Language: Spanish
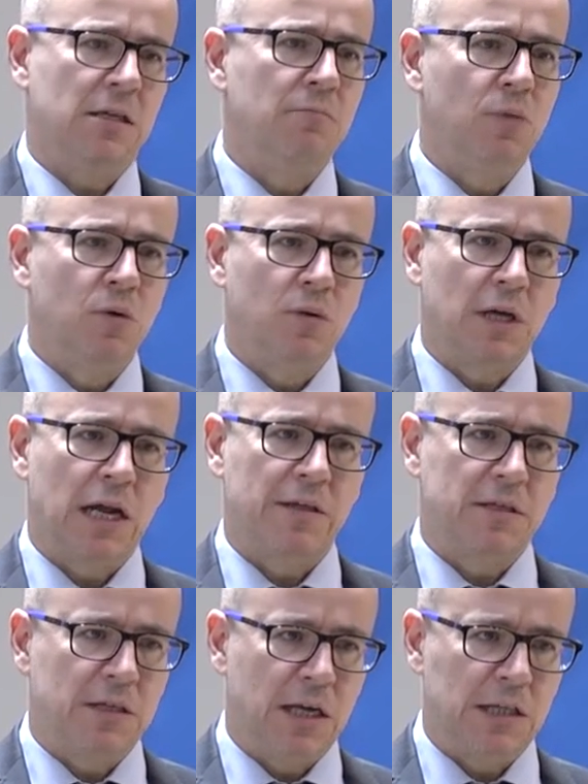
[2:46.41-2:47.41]

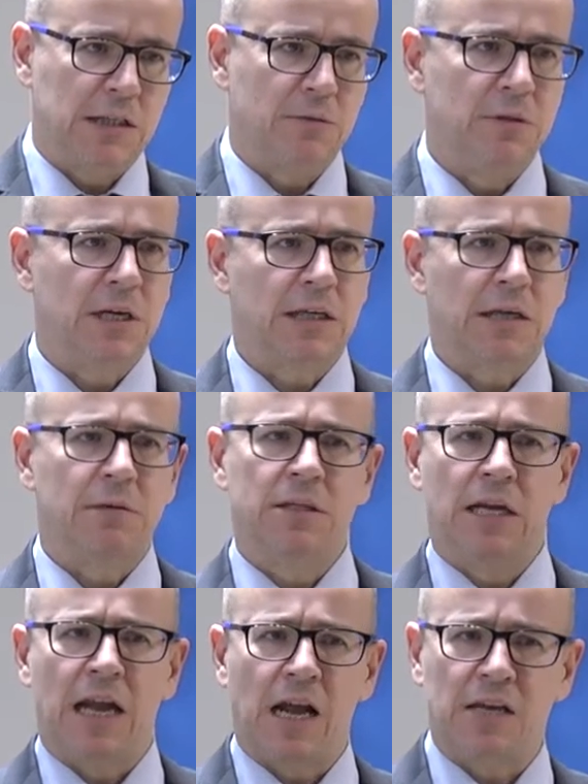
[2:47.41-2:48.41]
involucradas directa o indirectamente en la